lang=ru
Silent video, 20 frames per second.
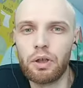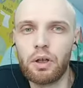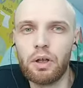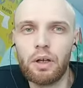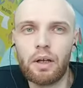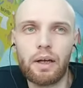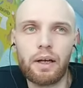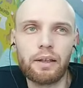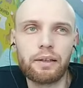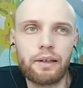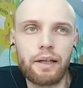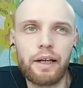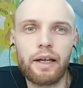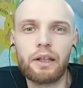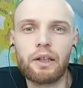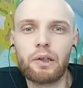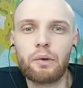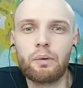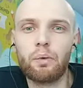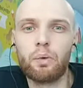А, до
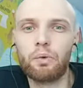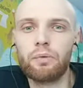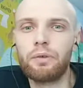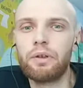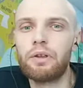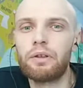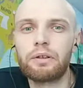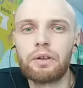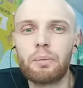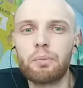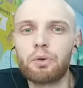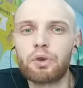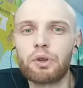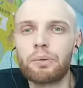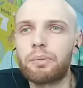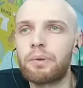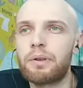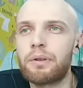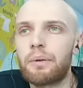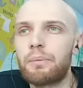этого он видел, там, может
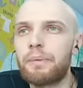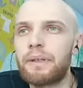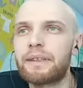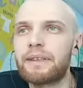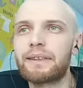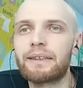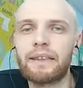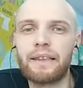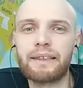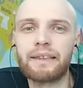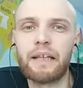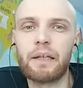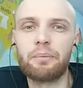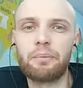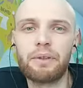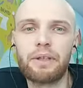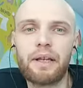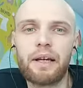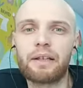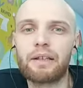быть, месяц назад
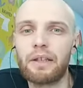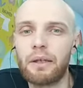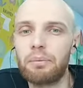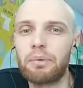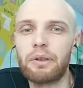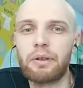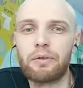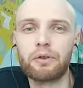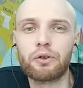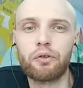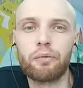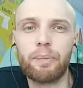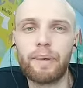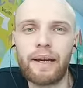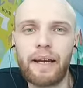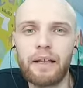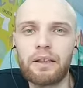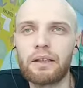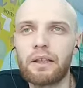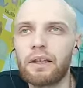меня, где было все в
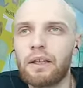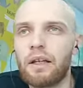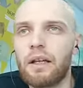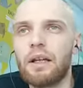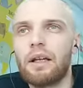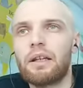порядке.